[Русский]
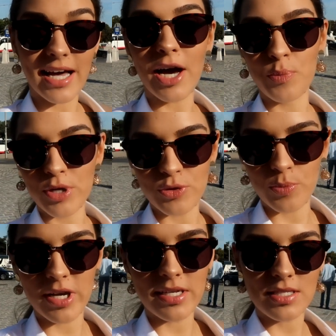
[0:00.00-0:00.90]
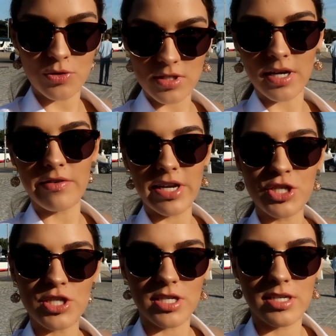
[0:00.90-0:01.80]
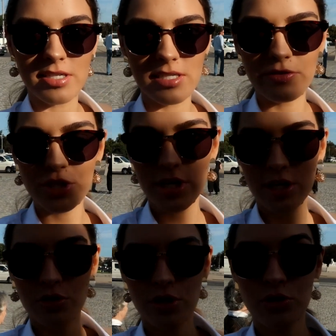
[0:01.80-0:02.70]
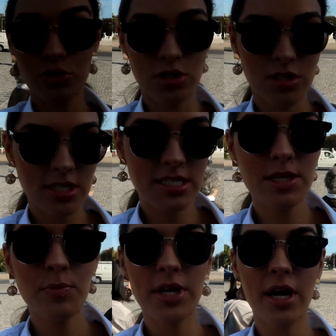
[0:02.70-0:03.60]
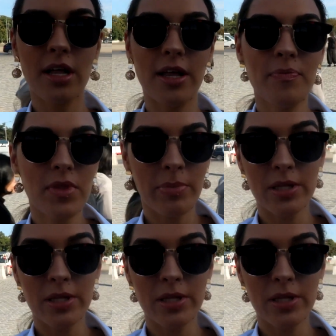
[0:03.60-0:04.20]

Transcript: как мы думали, с русскоговорящей девочкой, которая тоже из России приехала,